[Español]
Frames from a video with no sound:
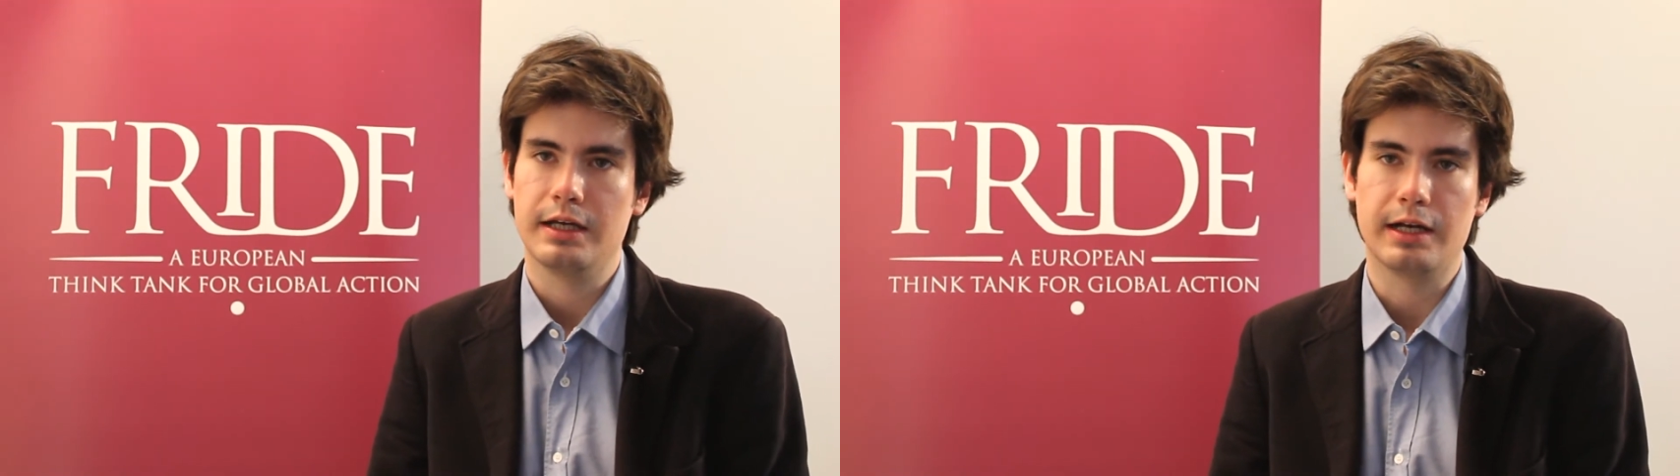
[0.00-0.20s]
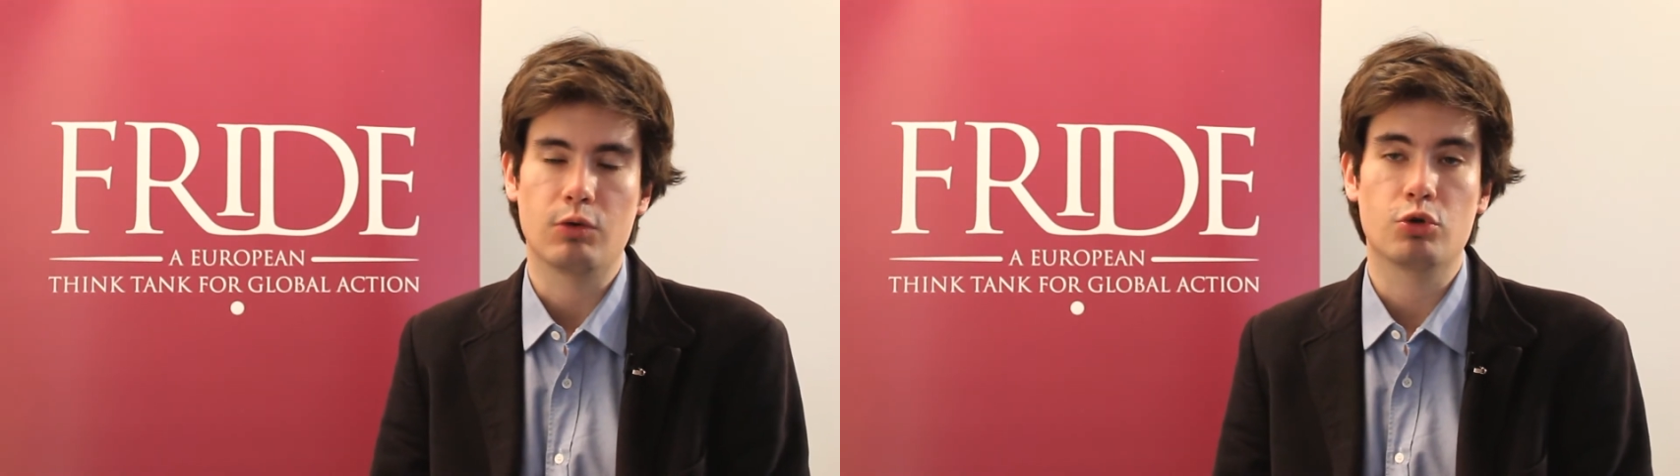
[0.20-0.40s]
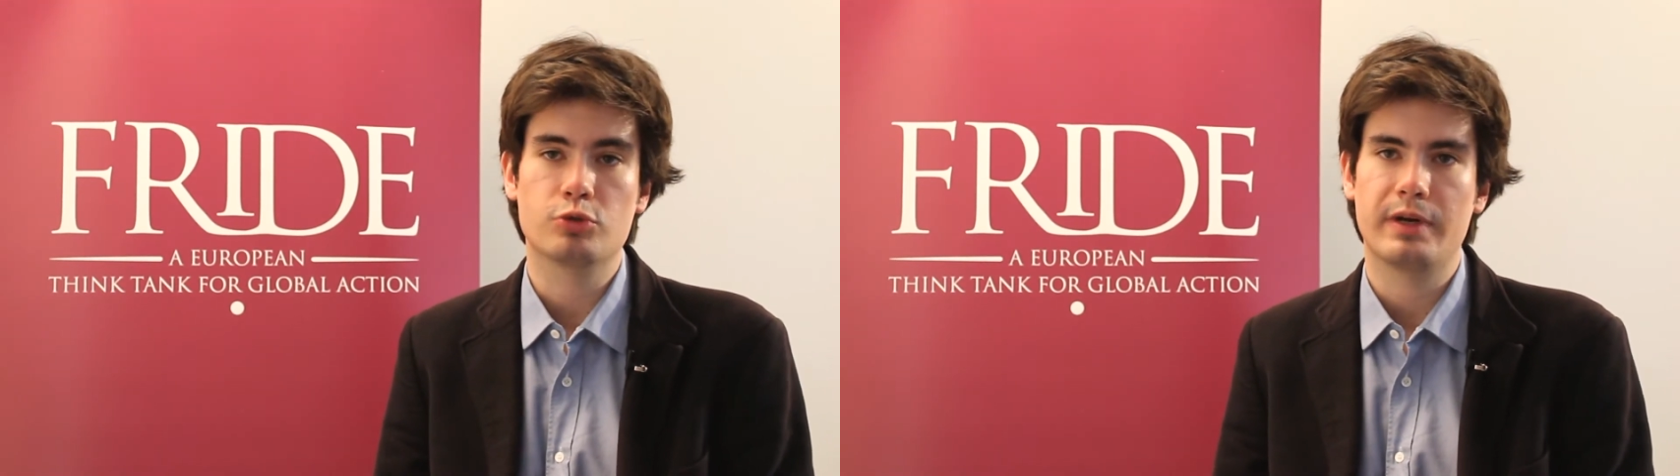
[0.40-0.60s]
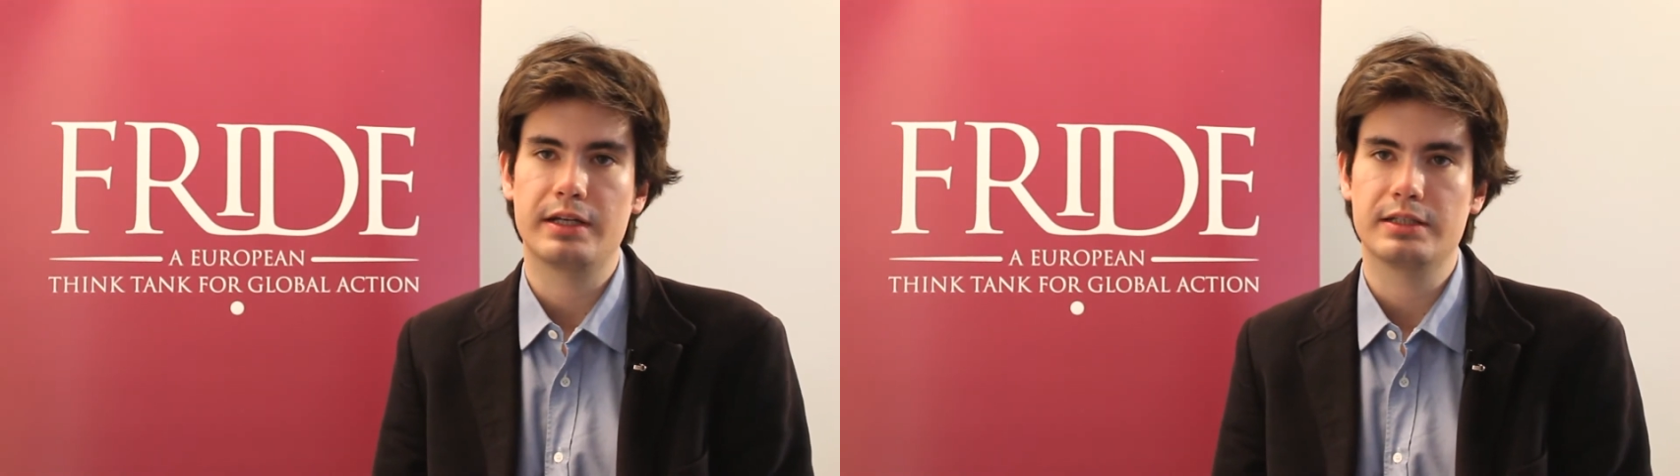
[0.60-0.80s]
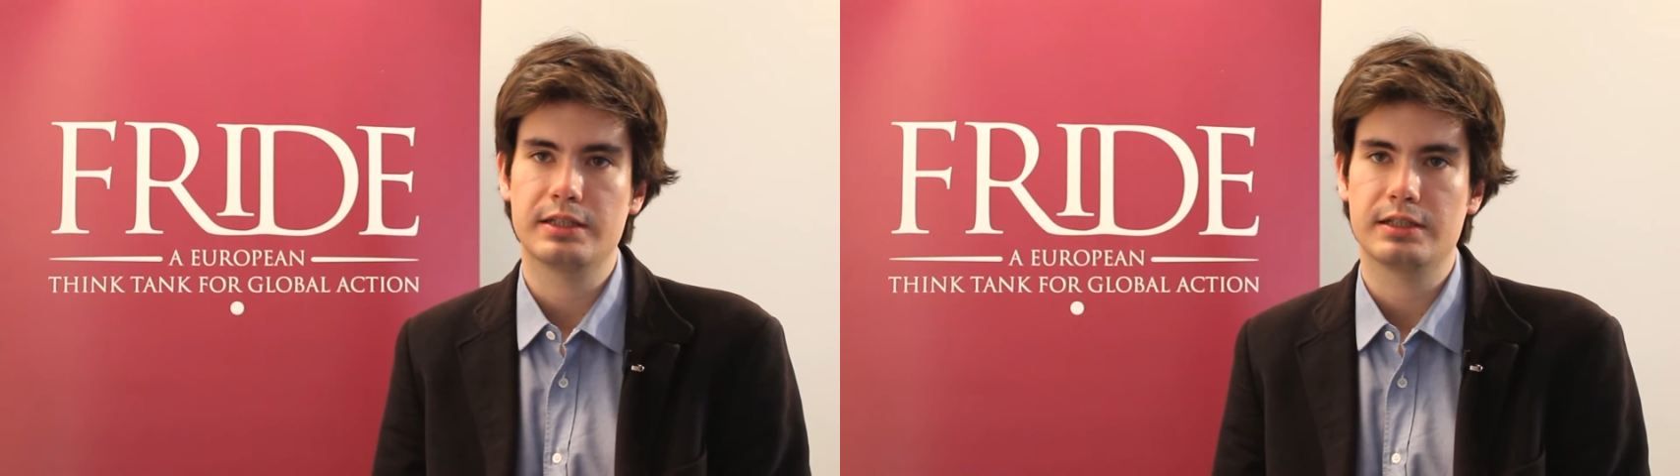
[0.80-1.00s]
en algunos
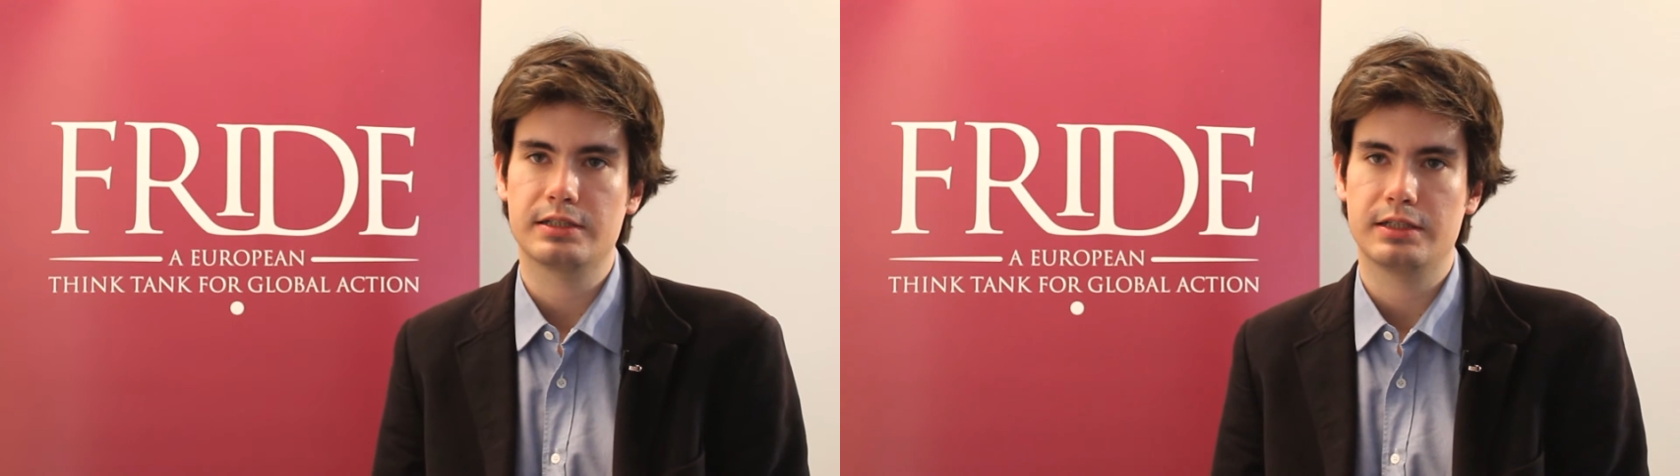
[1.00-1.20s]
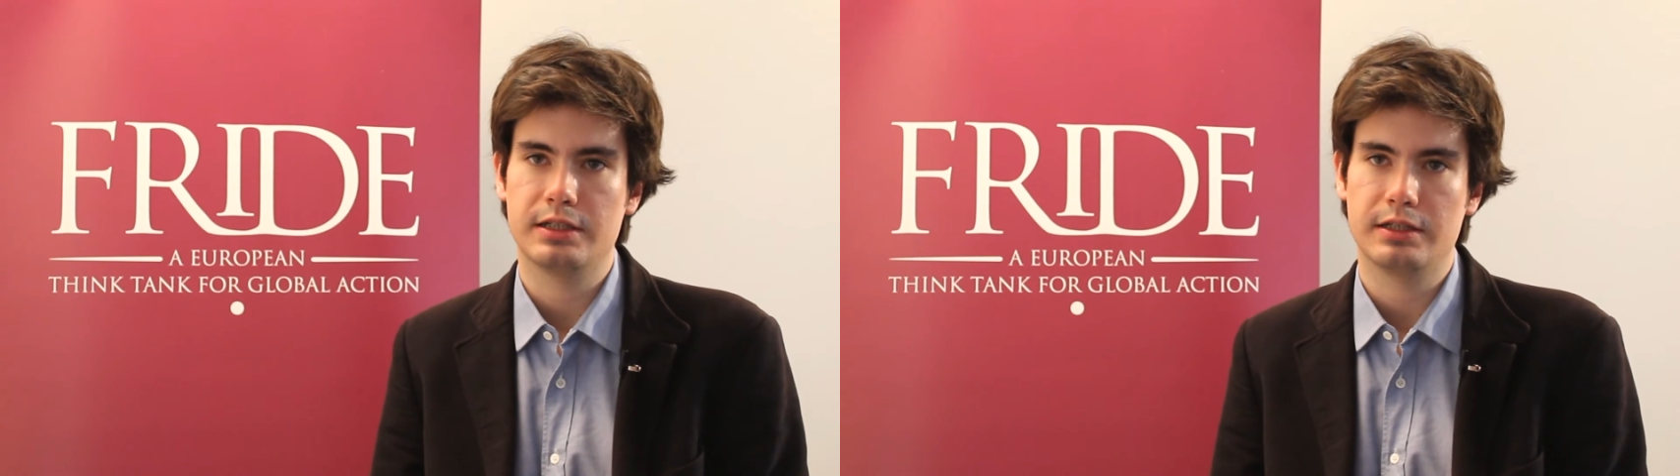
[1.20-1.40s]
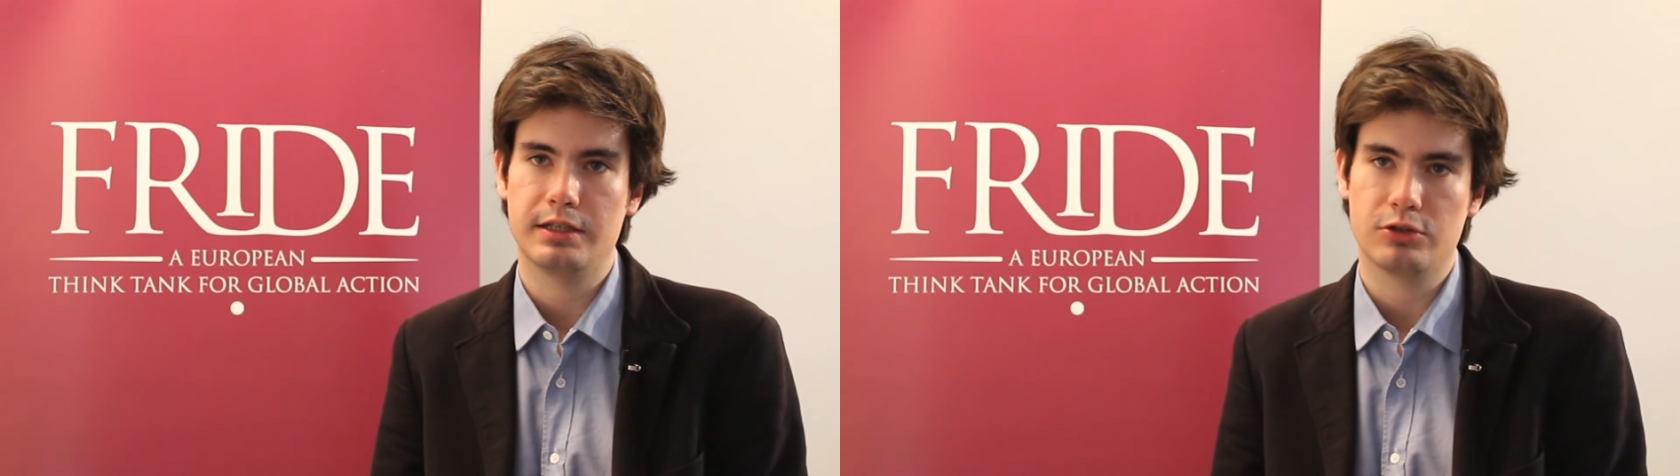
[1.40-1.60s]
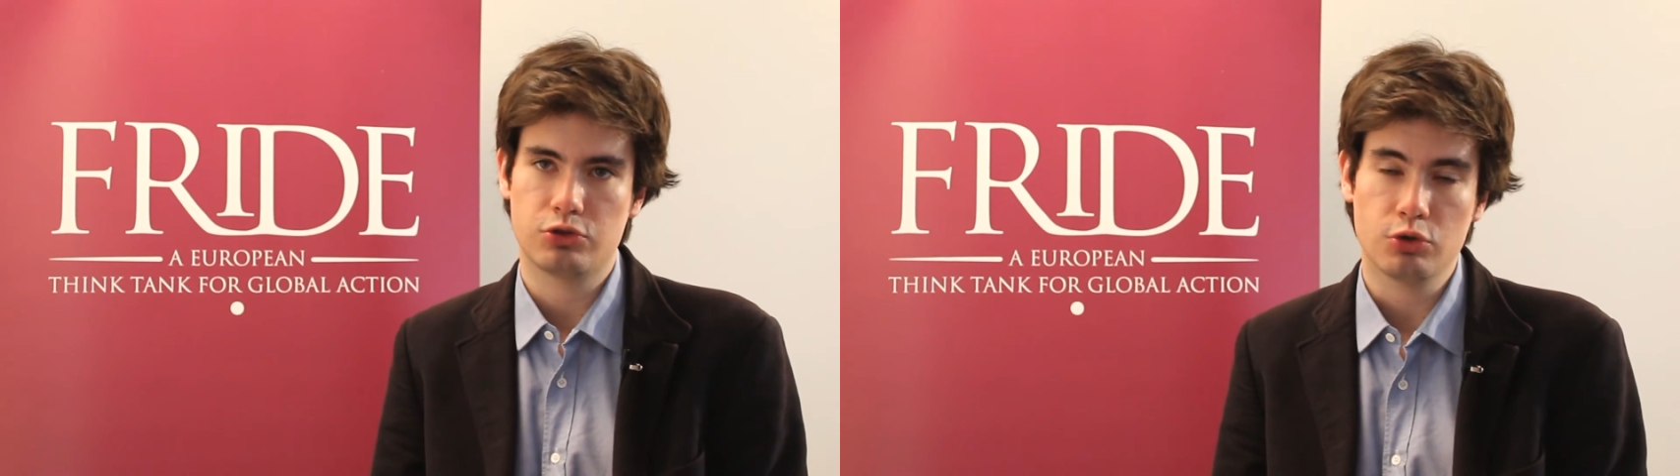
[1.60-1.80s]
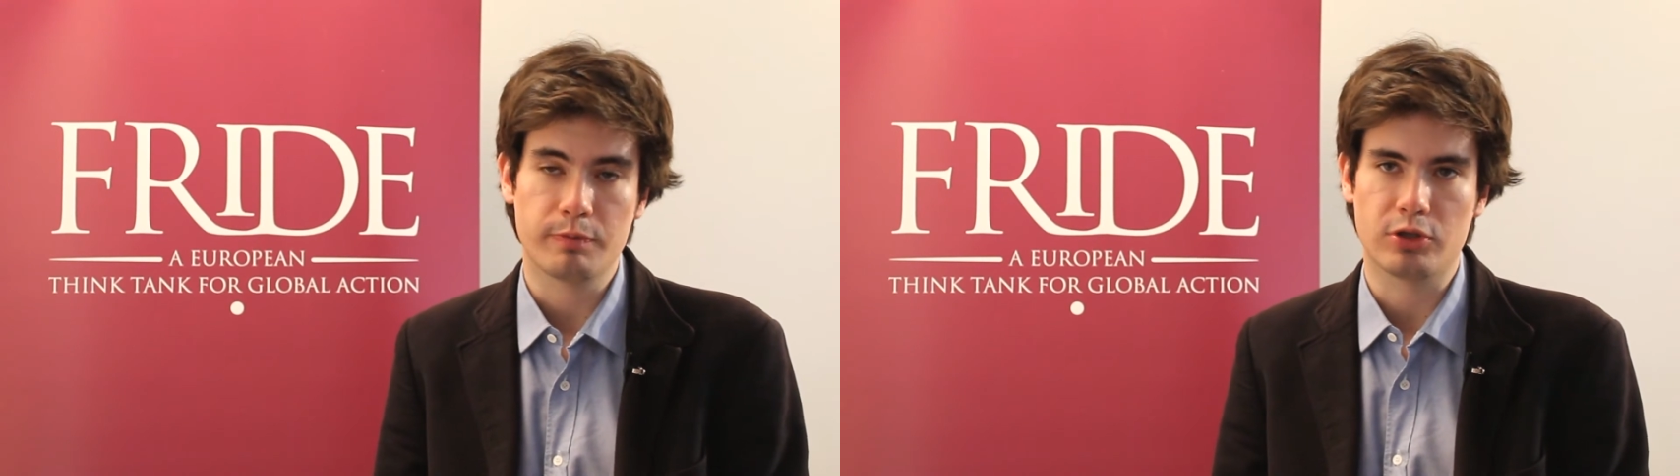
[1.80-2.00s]
países eh, del sur,